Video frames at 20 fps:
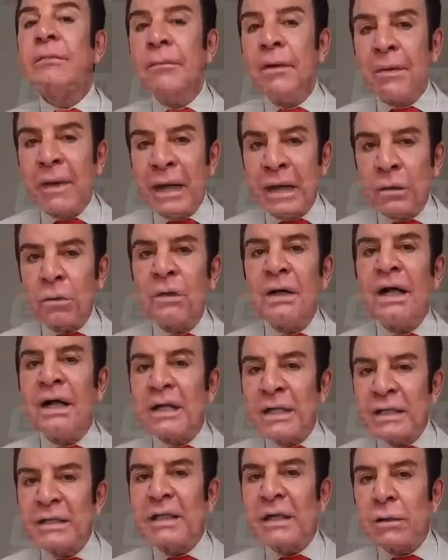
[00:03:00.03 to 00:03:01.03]
me va a colar
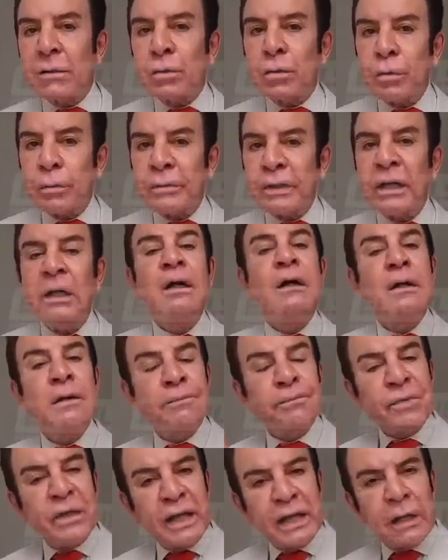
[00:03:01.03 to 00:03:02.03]
gente corrupta
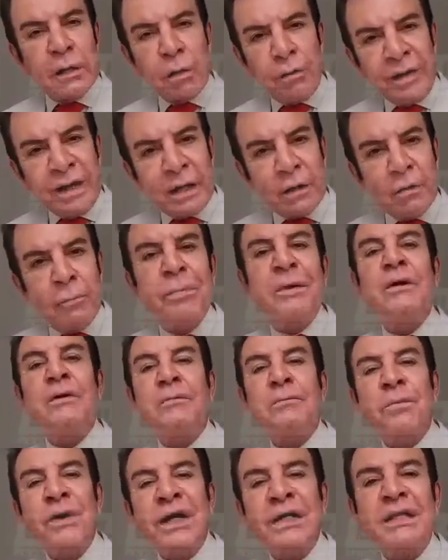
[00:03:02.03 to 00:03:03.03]
en el gobierno, pero
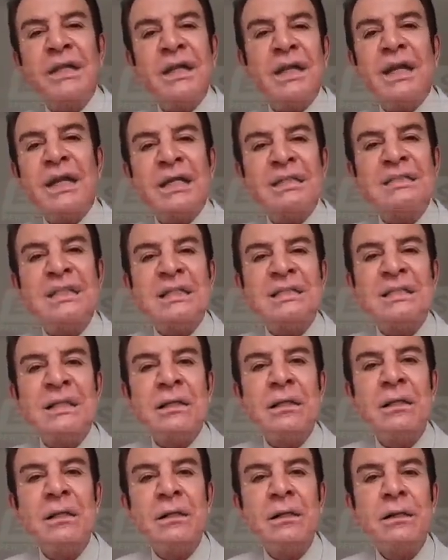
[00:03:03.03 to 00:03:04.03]
voy a tener a la Sisi
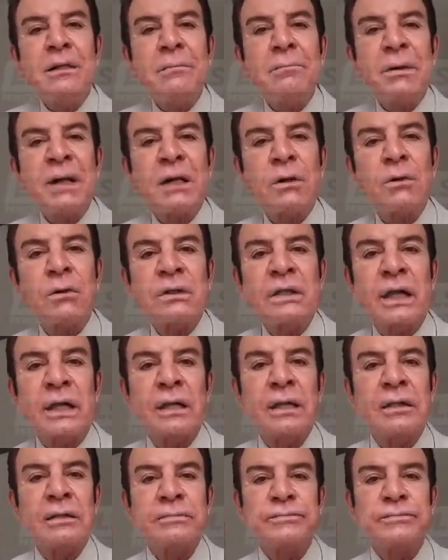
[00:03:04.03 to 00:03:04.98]
para cortarla.